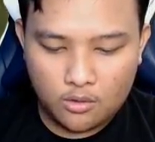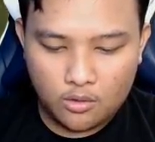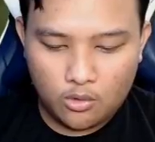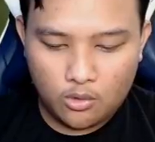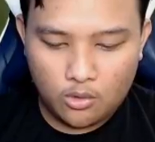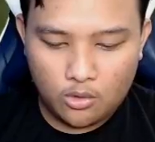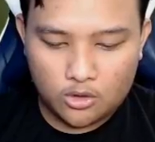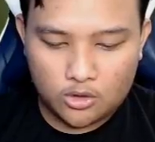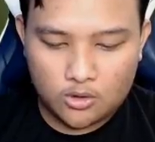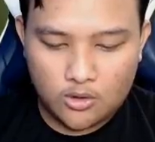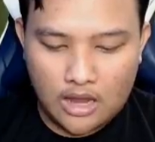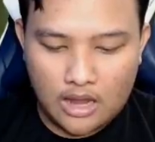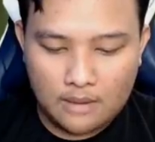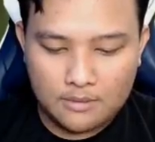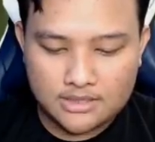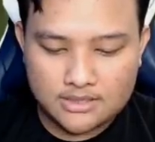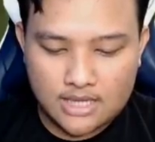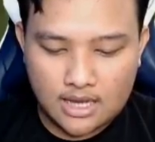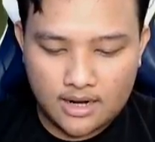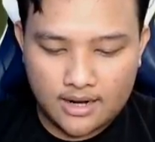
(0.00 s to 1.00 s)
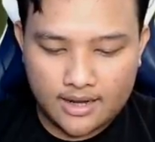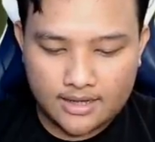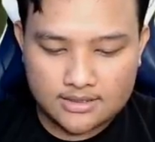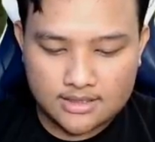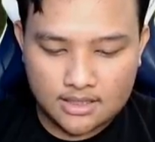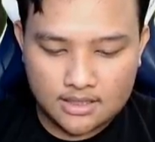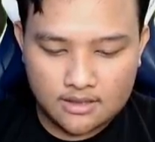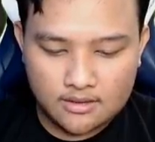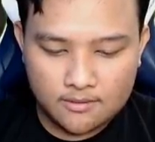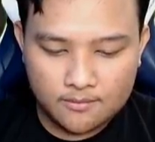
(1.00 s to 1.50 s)
untuk Abisal guys
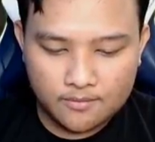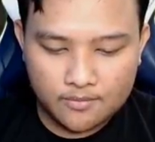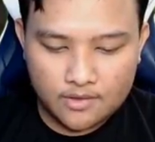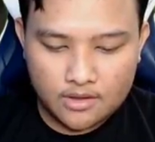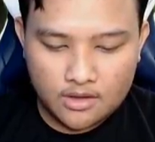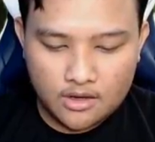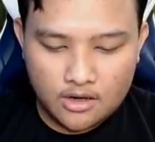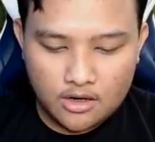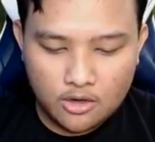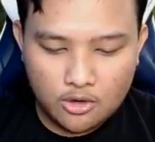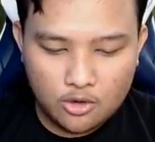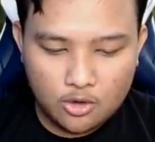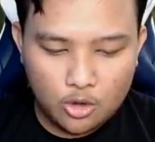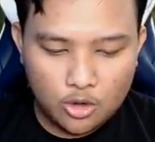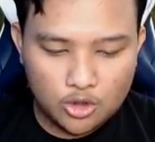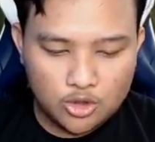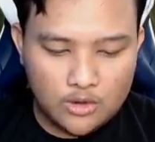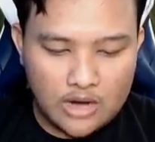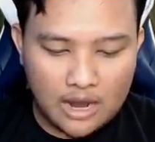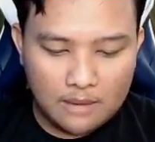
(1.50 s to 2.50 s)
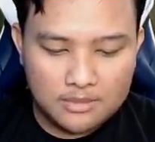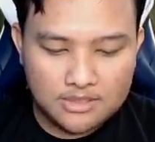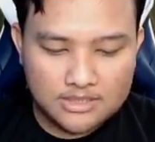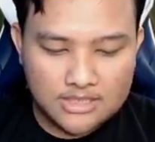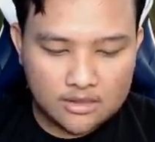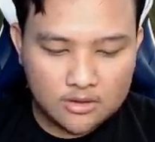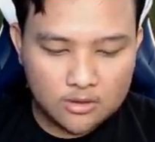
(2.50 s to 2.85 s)
ya. Dulu juga Abisal